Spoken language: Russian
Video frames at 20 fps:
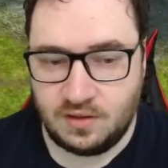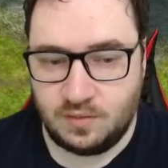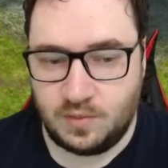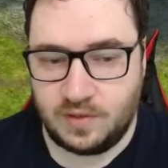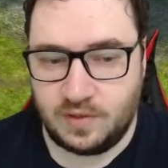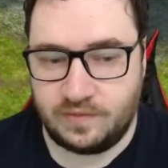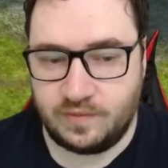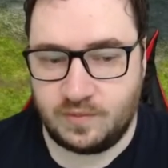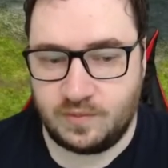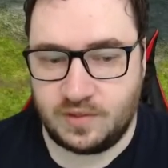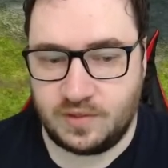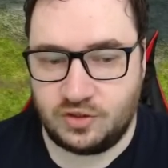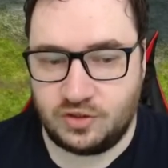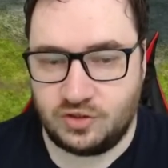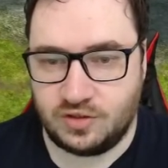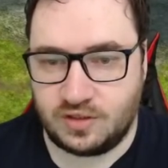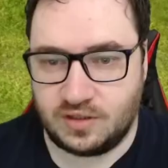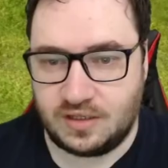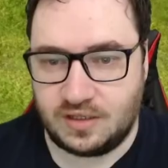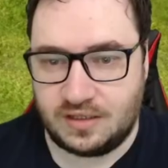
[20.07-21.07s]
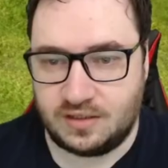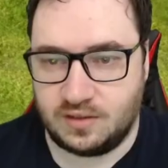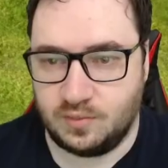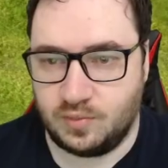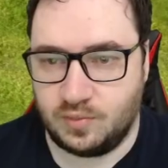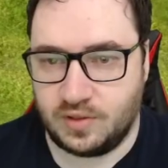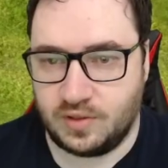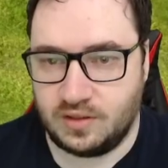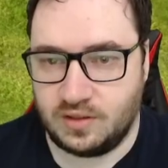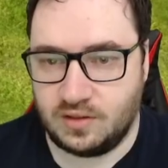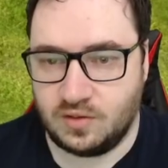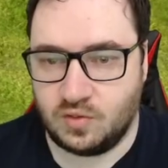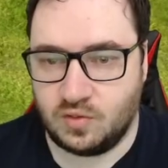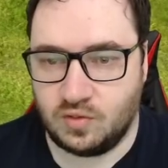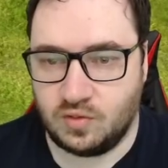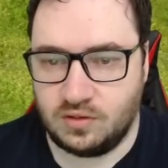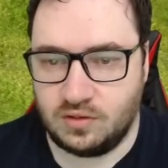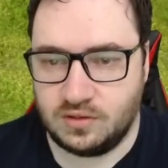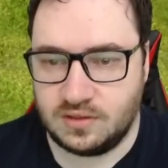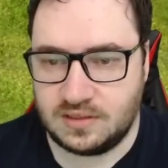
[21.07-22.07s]
Первый матч на карте Бренди
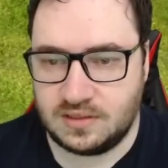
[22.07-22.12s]
Холл.